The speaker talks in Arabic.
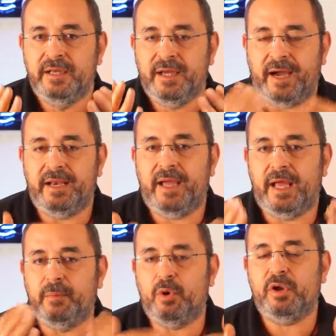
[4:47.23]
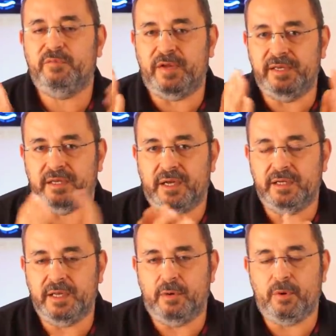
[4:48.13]
على الموقف
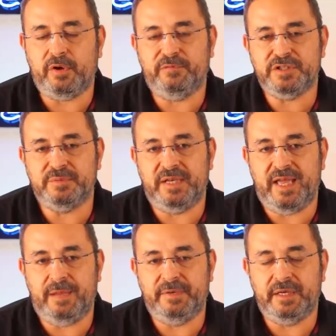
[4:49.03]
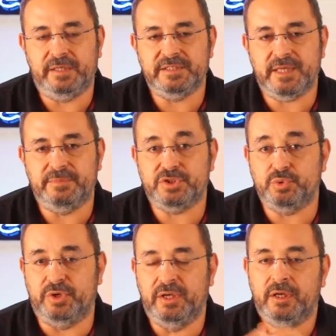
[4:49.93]
الإيراني أو موقف حزب الله من النظام
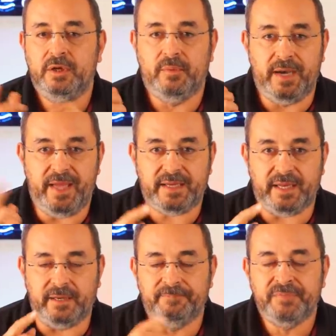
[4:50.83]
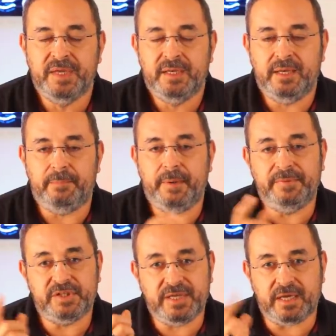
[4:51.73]
السوري ولكن لما
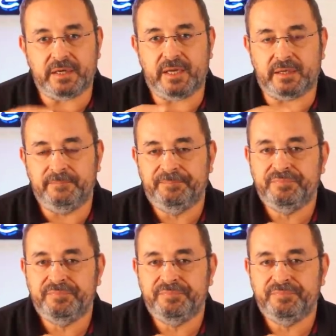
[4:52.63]
بيتكرر